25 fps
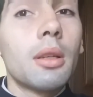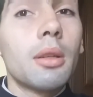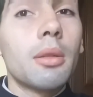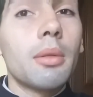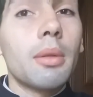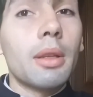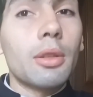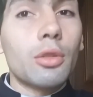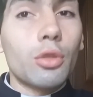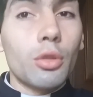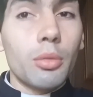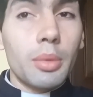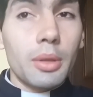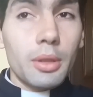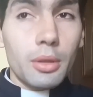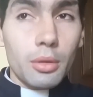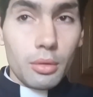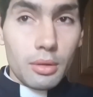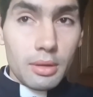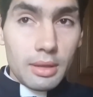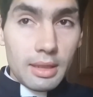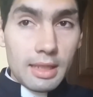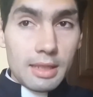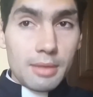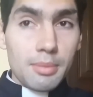né,
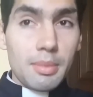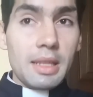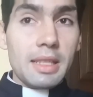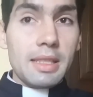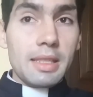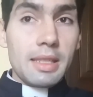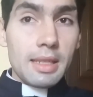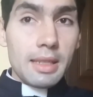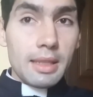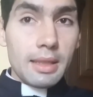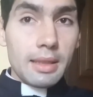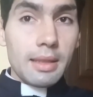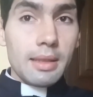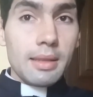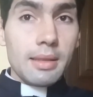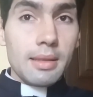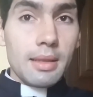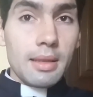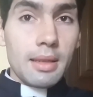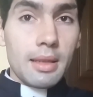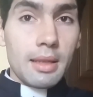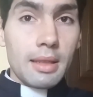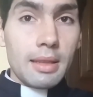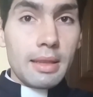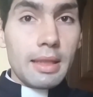sobretudo nas
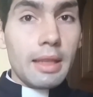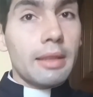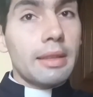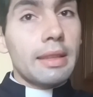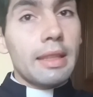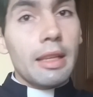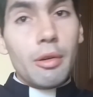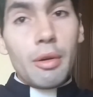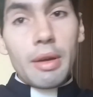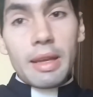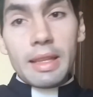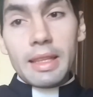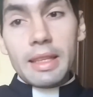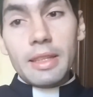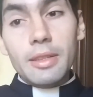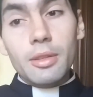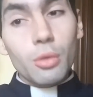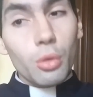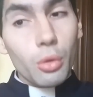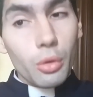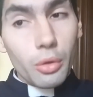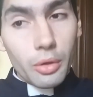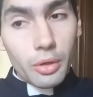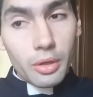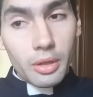matinas. Não é
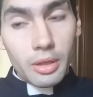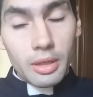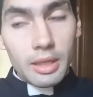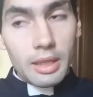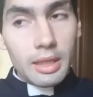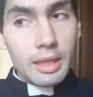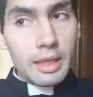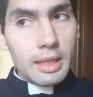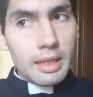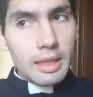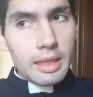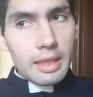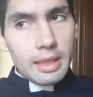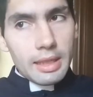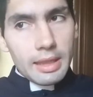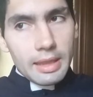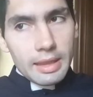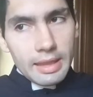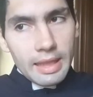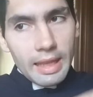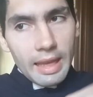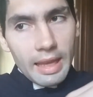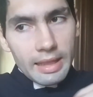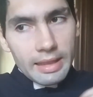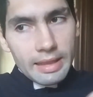leitor
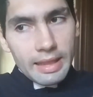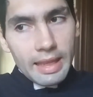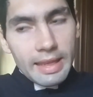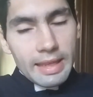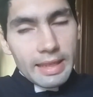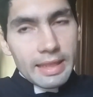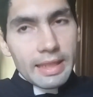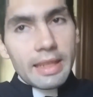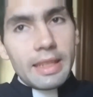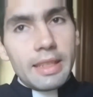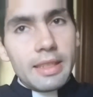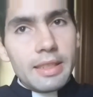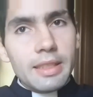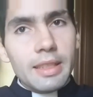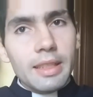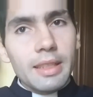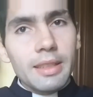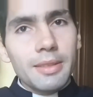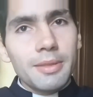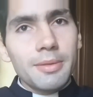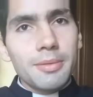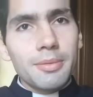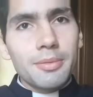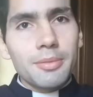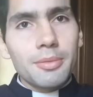da, na
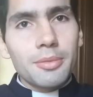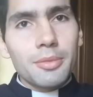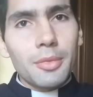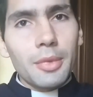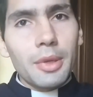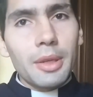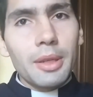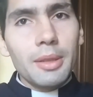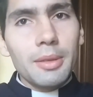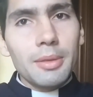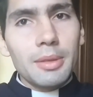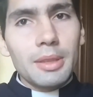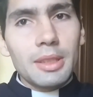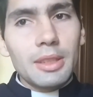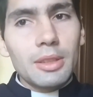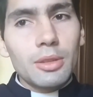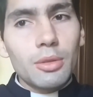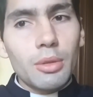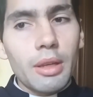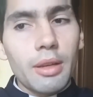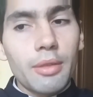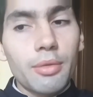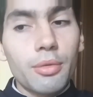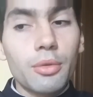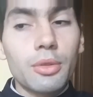igreja, né?
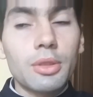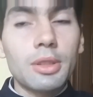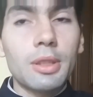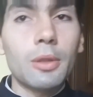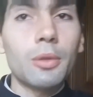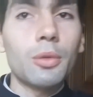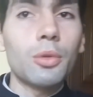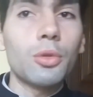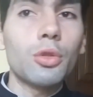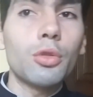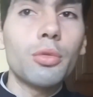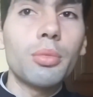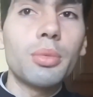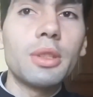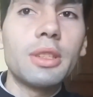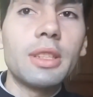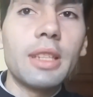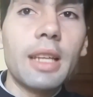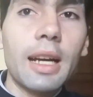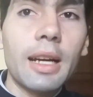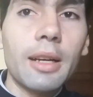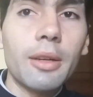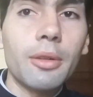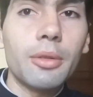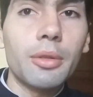isso é a função do
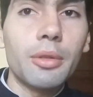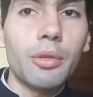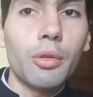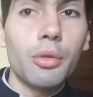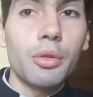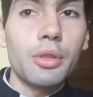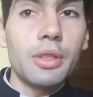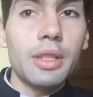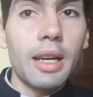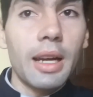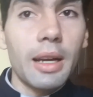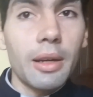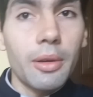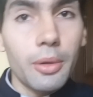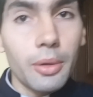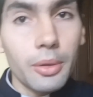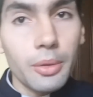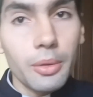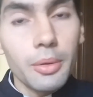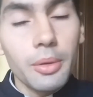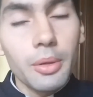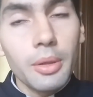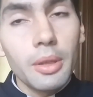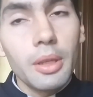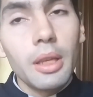subdiácono e do
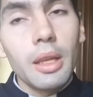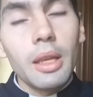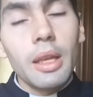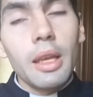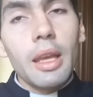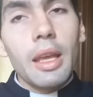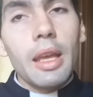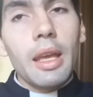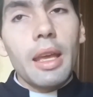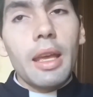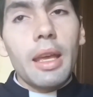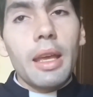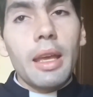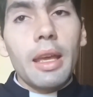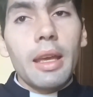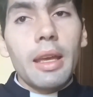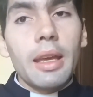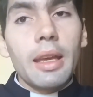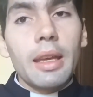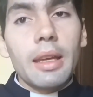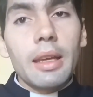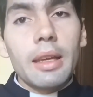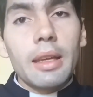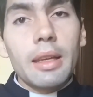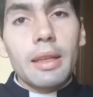diácono.
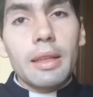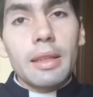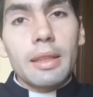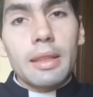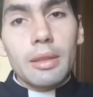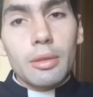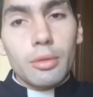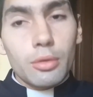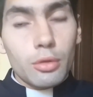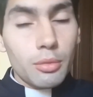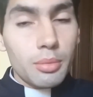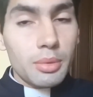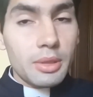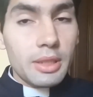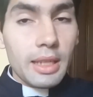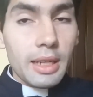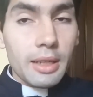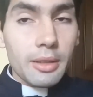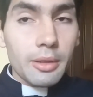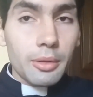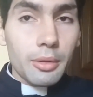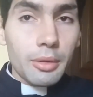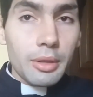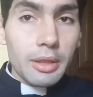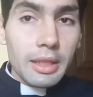É, que o
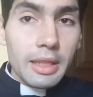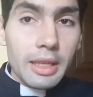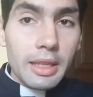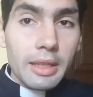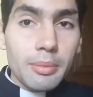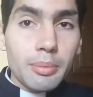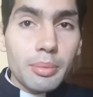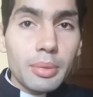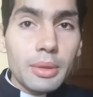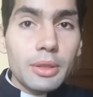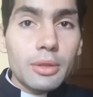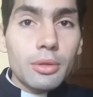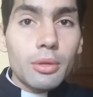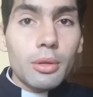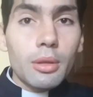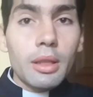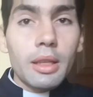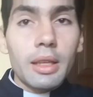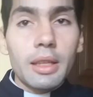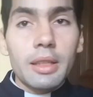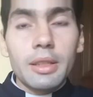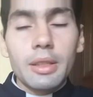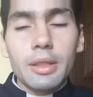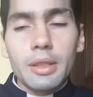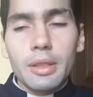subdiácono que lê a
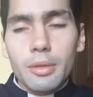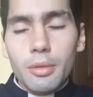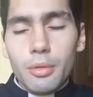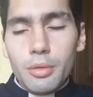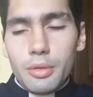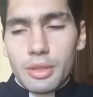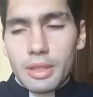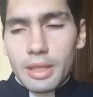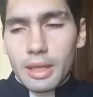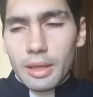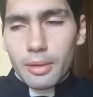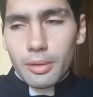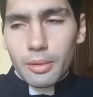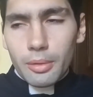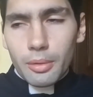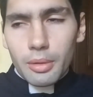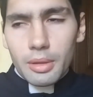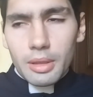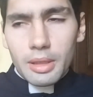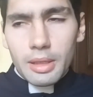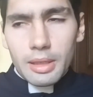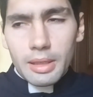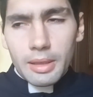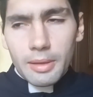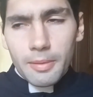epístola e o diácono
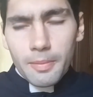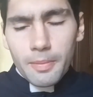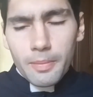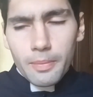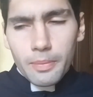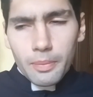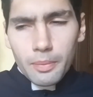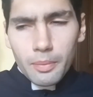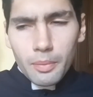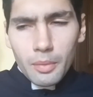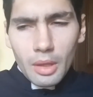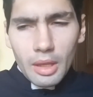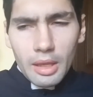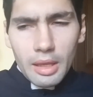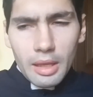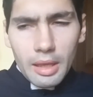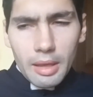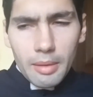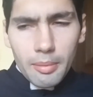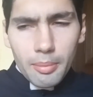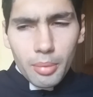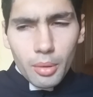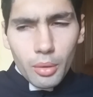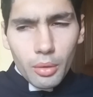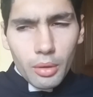que
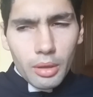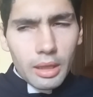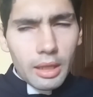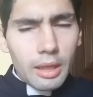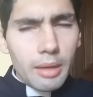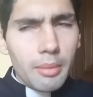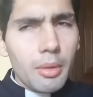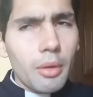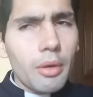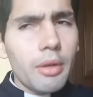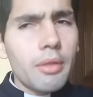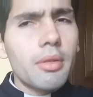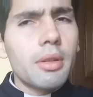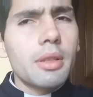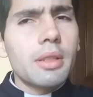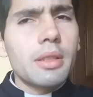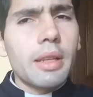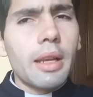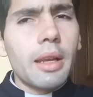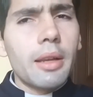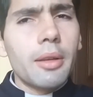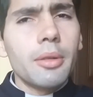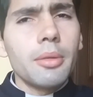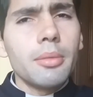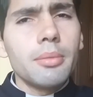é, proclama o
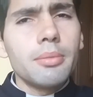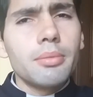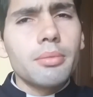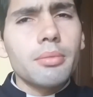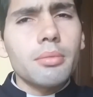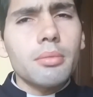evangelho,